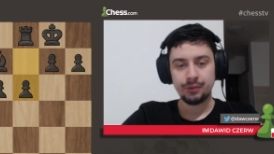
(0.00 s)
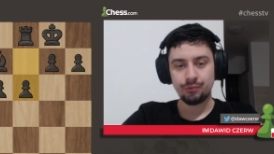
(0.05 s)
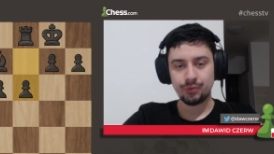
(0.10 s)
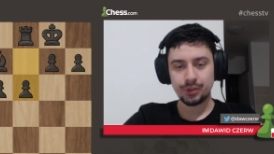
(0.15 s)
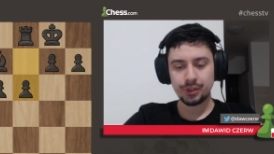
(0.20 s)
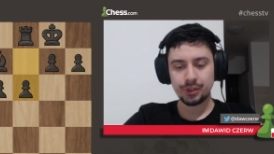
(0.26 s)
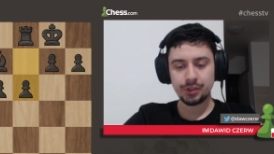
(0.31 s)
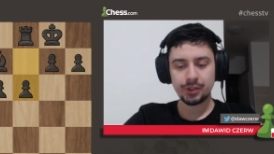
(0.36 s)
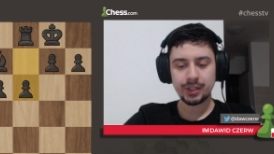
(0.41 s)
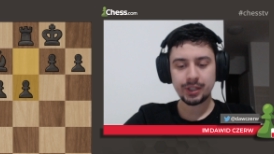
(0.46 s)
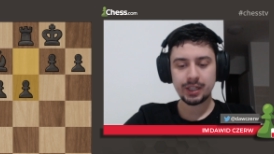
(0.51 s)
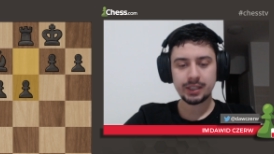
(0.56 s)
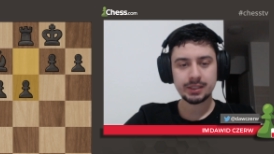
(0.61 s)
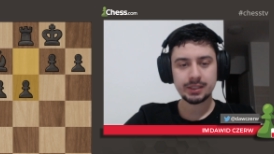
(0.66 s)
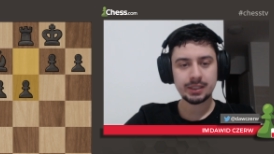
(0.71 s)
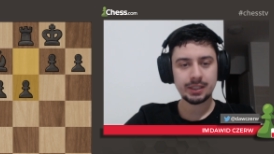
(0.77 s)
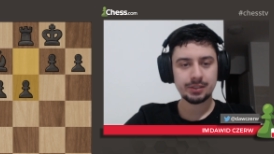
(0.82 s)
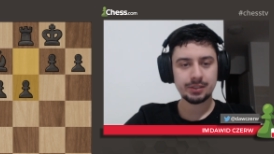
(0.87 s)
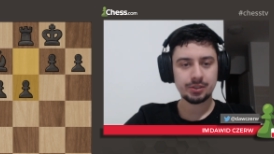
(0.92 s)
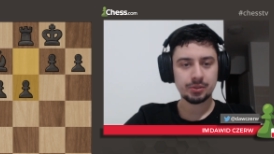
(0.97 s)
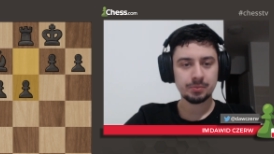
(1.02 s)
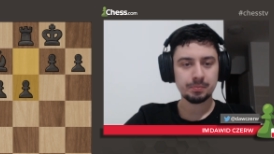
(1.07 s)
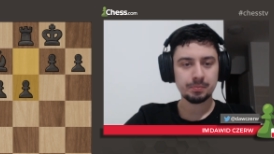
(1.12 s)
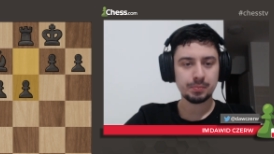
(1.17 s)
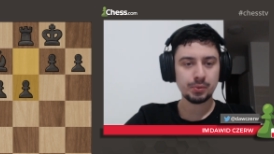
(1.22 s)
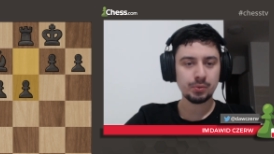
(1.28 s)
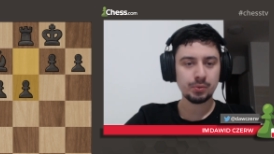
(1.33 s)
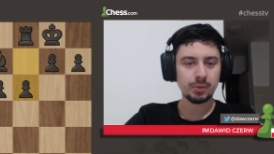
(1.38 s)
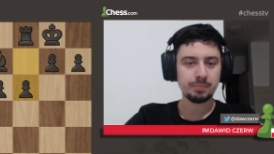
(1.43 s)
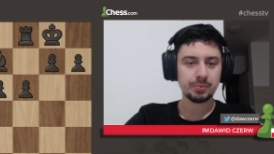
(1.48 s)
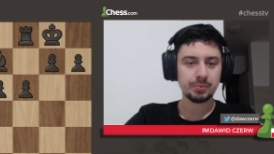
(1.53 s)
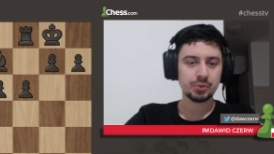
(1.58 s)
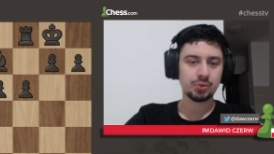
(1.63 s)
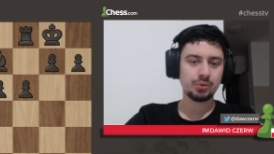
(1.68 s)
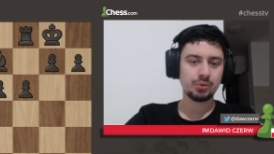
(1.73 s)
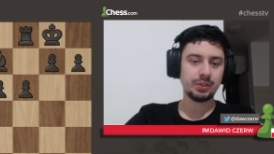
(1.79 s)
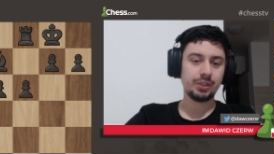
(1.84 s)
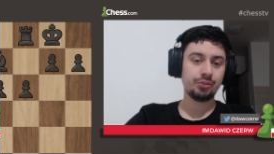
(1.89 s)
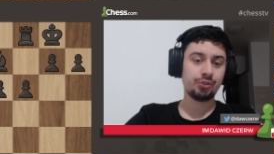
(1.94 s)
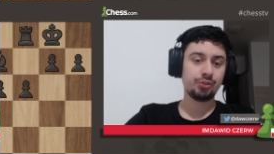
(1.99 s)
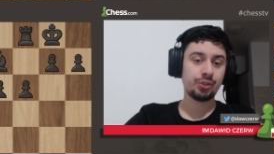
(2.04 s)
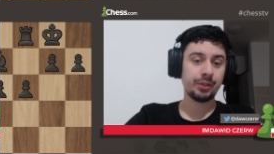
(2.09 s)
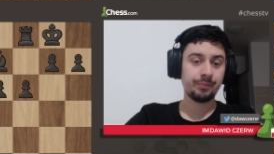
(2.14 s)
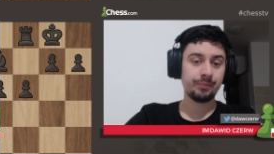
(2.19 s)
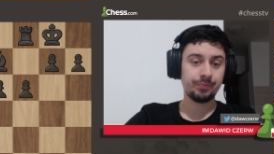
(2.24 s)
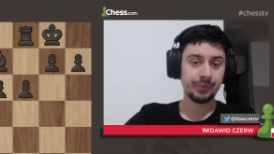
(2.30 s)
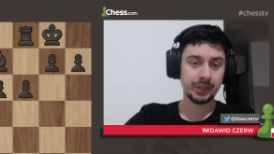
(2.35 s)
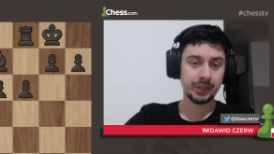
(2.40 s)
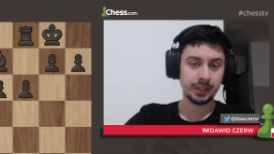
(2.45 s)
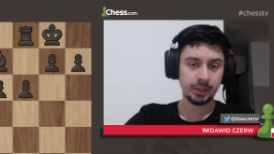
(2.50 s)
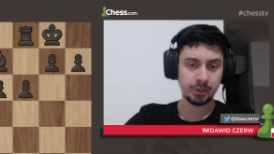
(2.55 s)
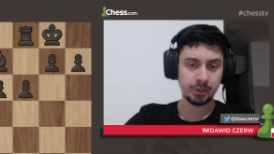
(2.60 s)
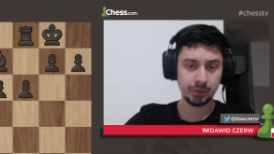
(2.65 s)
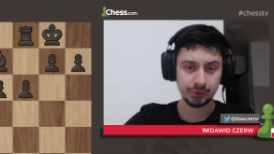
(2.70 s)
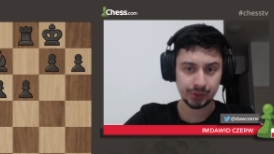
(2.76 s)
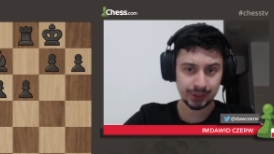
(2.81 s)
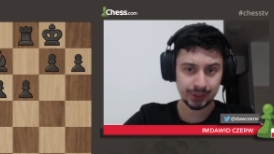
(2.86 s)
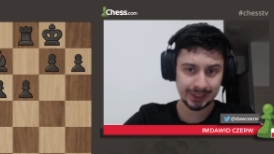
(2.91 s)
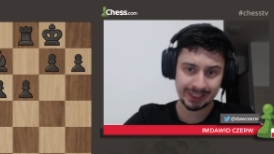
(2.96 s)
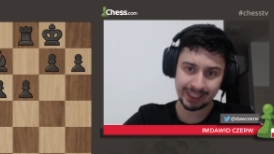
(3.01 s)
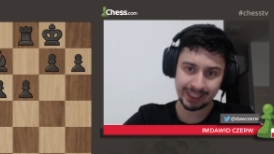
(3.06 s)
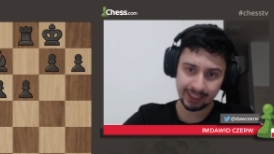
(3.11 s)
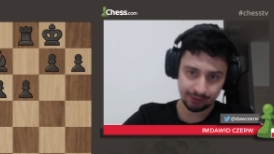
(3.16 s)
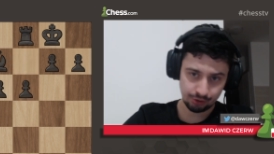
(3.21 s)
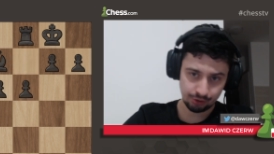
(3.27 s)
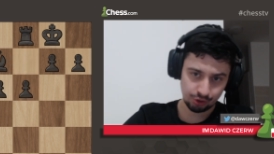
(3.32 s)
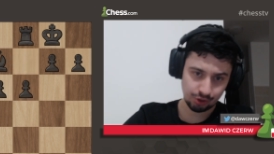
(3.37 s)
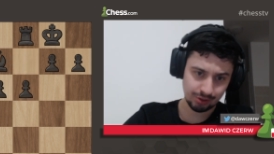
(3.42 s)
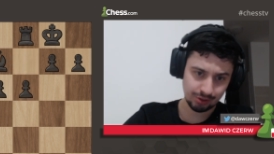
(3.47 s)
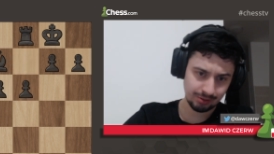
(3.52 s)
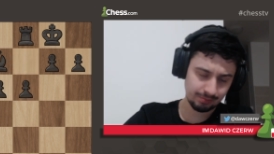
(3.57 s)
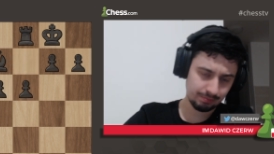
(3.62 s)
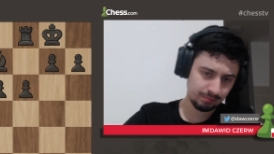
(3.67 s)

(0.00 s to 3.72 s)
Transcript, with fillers: No i teraz nastąpiło posunięcie mm, goniec D3,